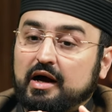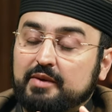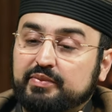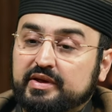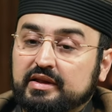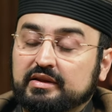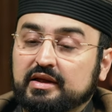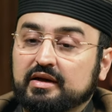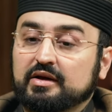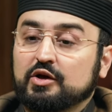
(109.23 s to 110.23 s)
आपके
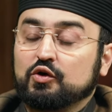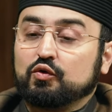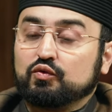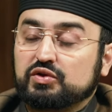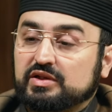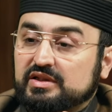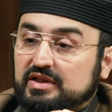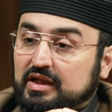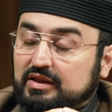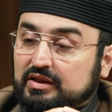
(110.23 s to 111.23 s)
अंदर उसके
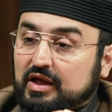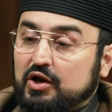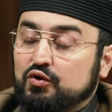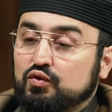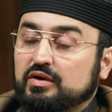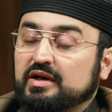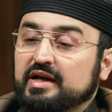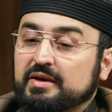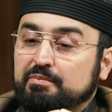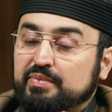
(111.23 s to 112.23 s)
साथ ताल्लुक़ का
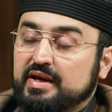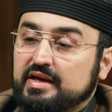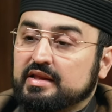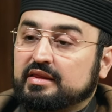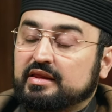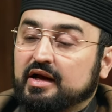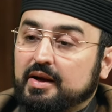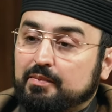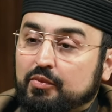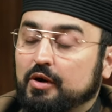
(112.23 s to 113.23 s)
एक बे
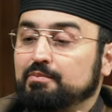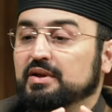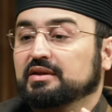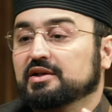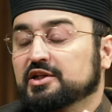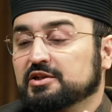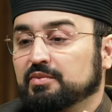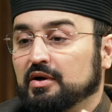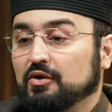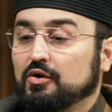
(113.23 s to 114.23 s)
इंतहा मोहब्बत का
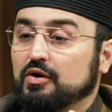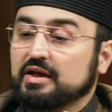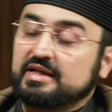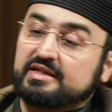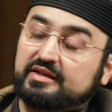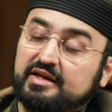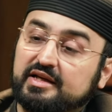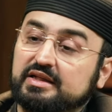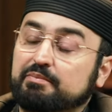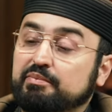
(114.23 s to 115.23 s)
जज्बा और इसी
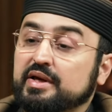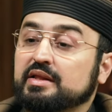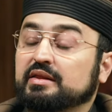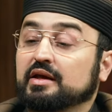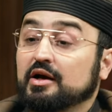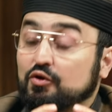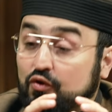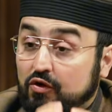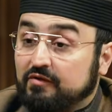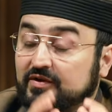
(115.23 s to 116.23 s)
तरीके से बे इंतहा
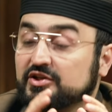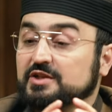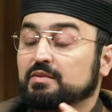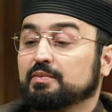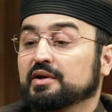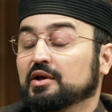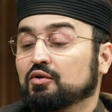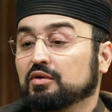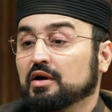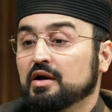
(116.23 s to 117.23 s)
खौफ का जज्बा पैदा
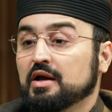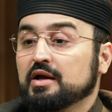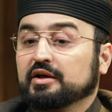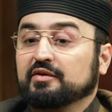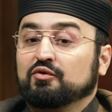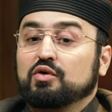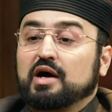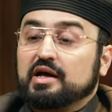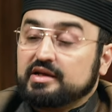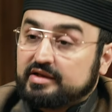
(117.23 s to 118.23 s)
होगा कि वो
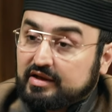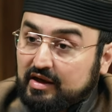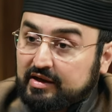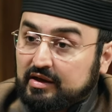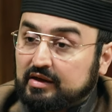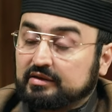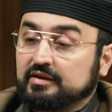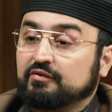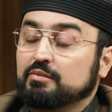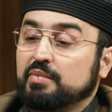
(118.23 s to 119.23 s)
खाले के कायनात
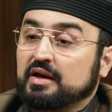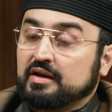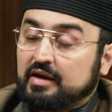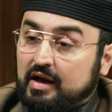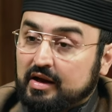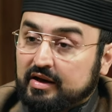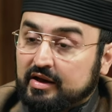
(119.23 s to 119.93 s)
है वो पालनहार